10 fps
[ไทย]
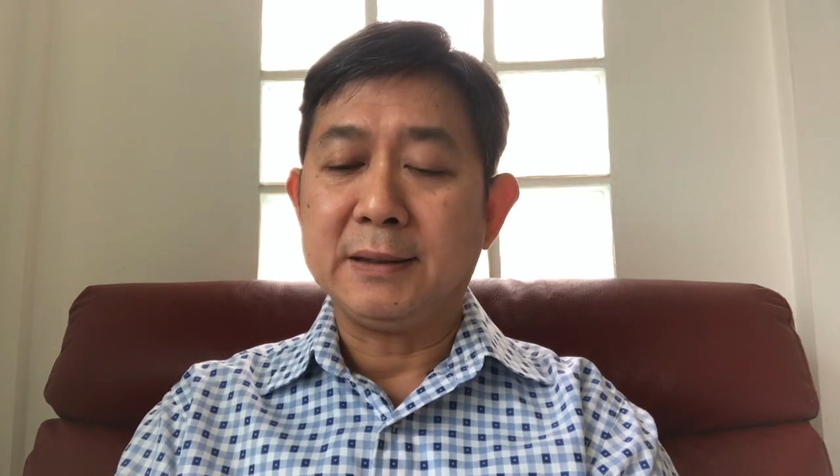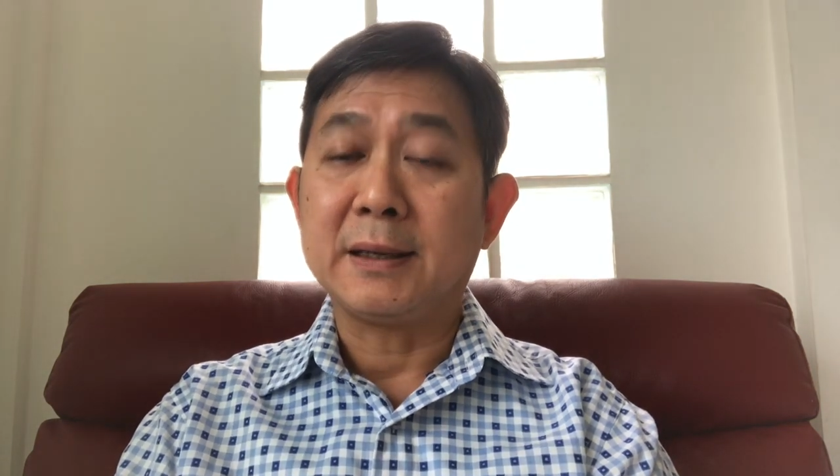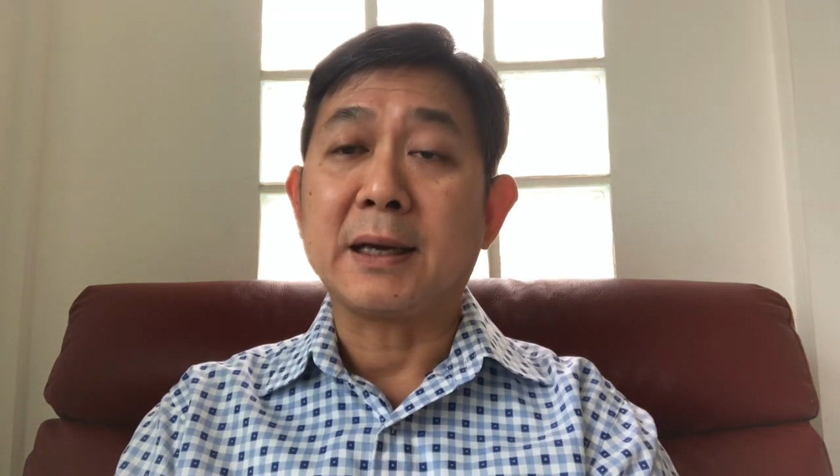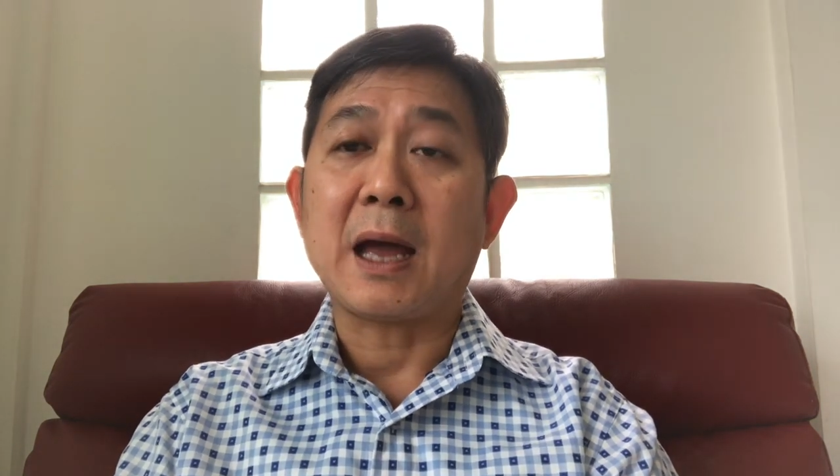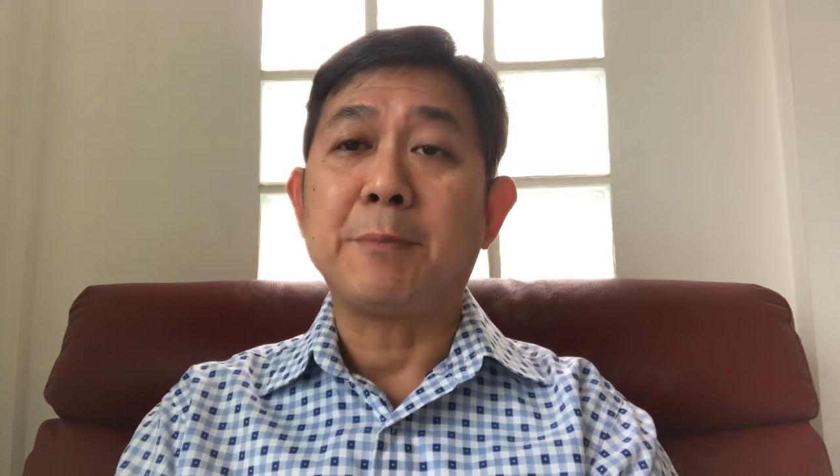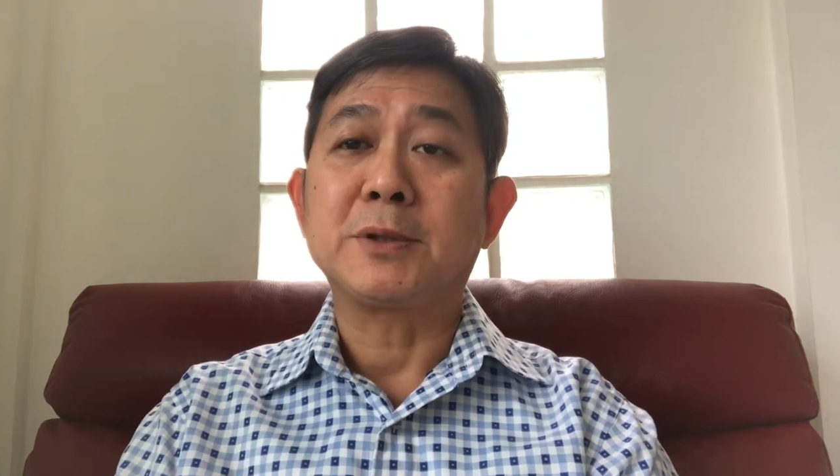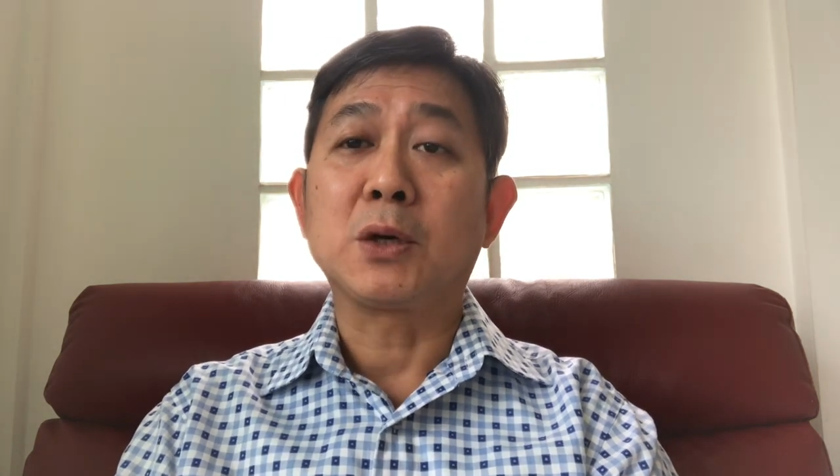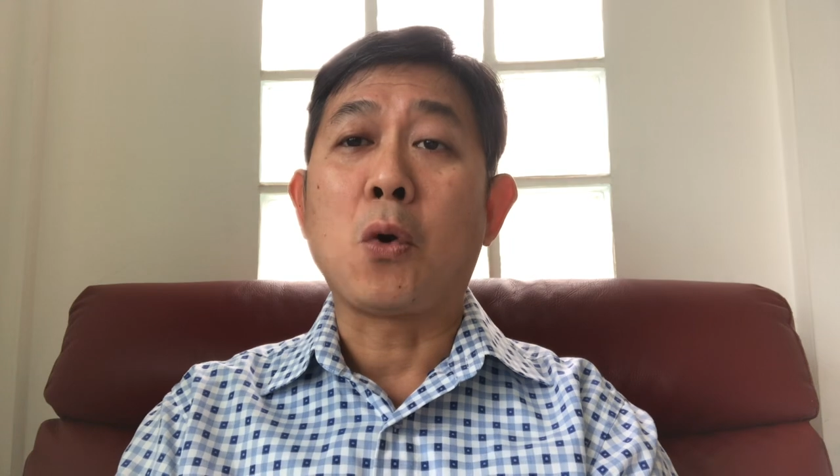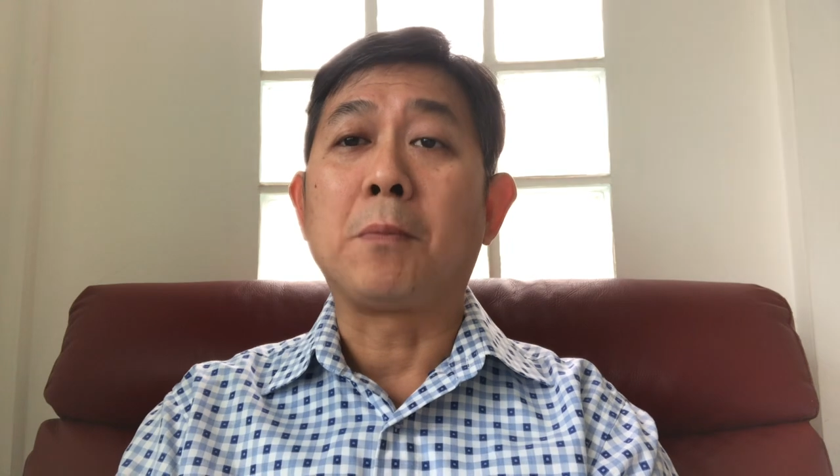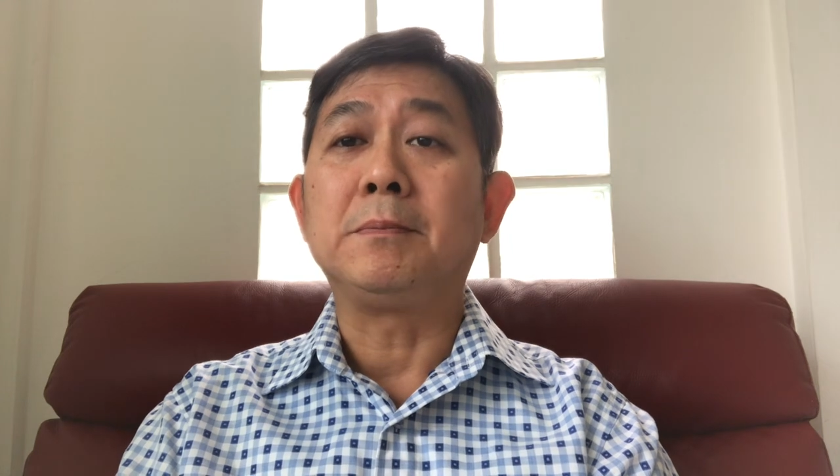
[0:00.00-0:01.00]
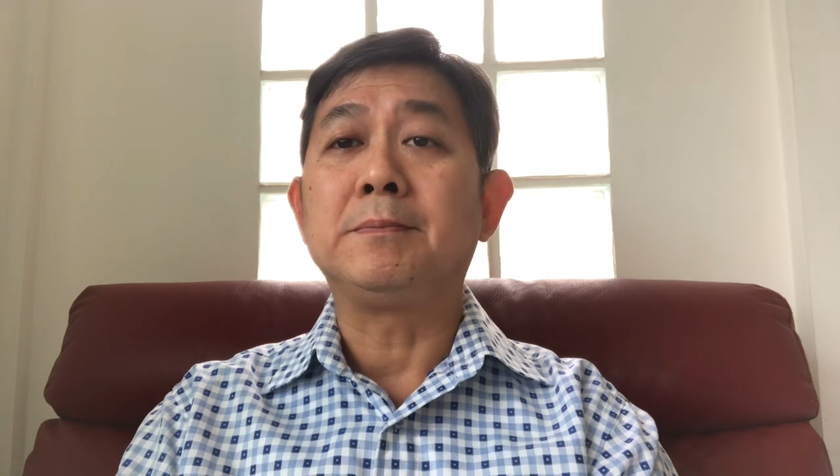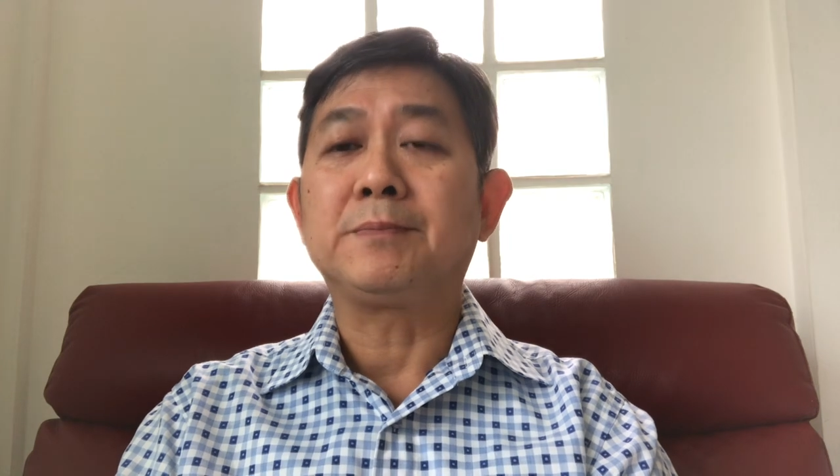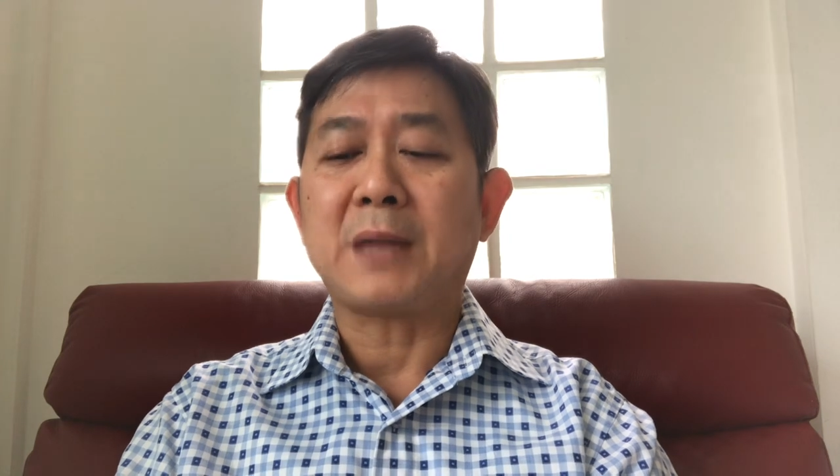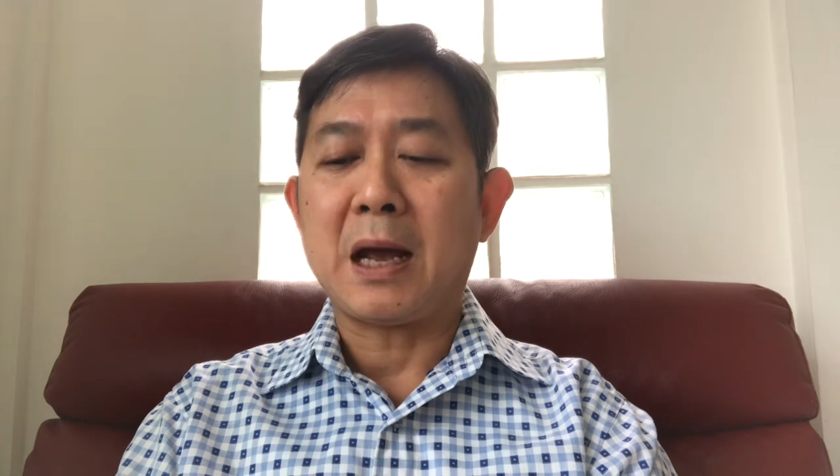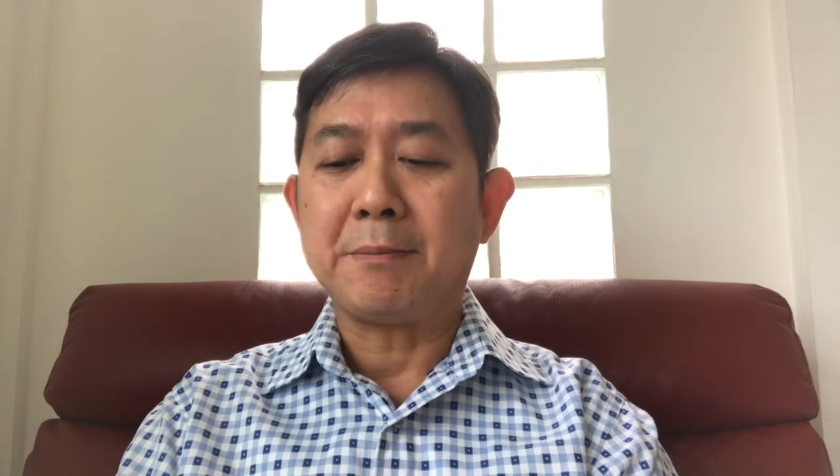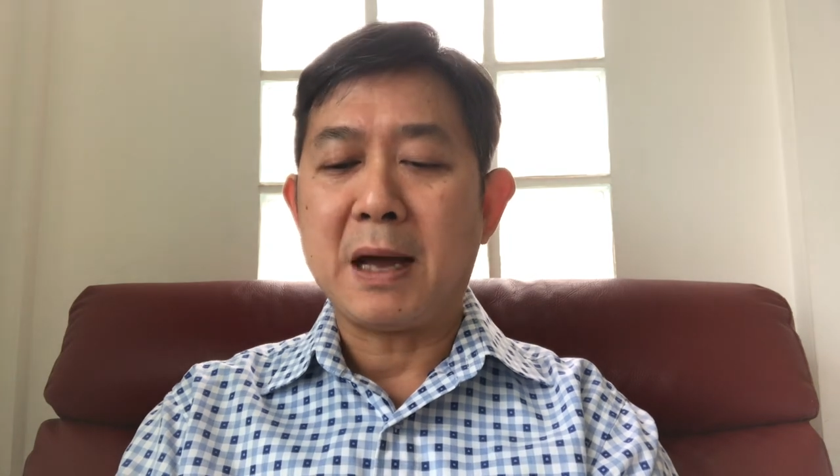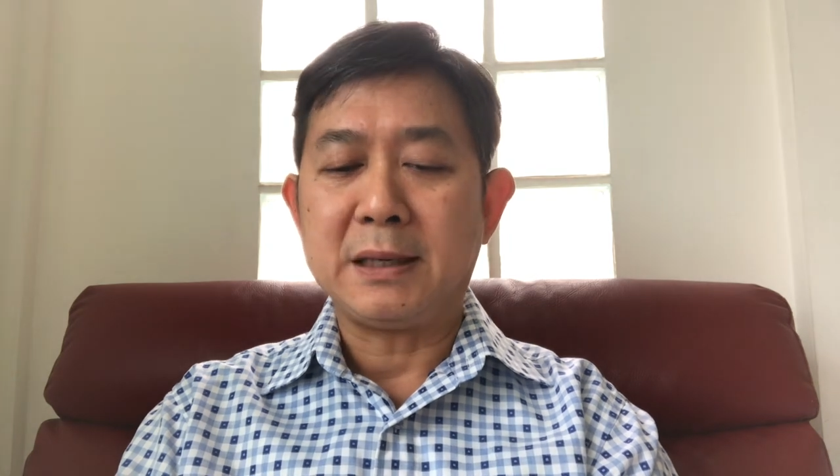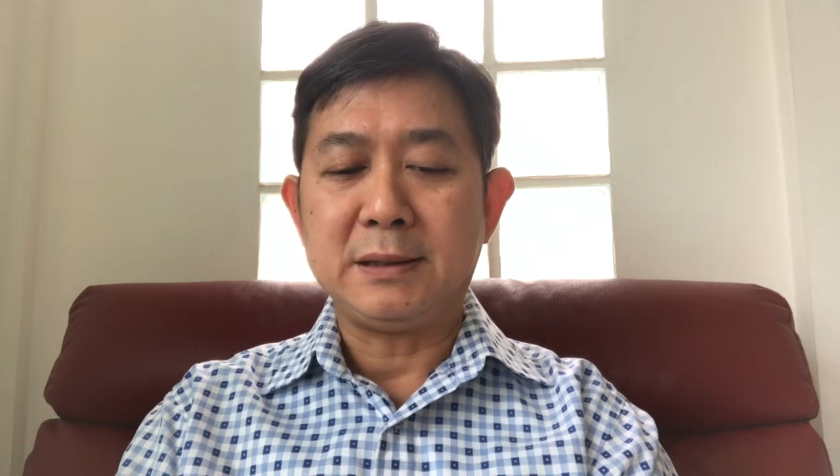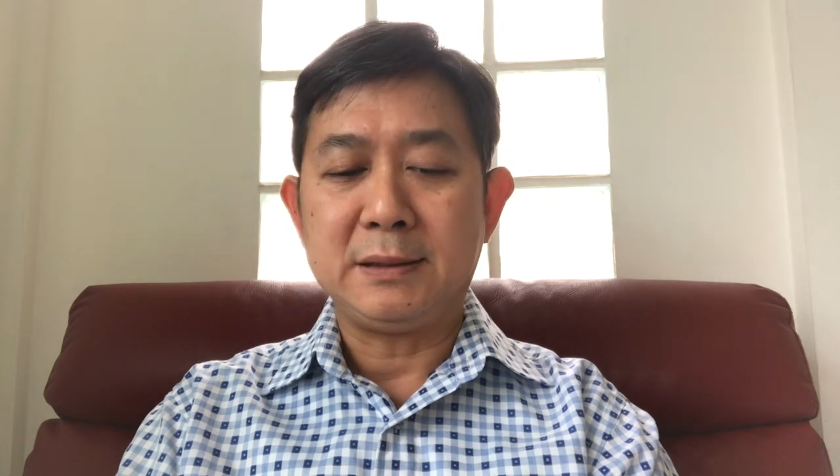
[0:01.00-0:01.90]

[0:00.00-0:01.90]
นะครับสงบตั้งมั่น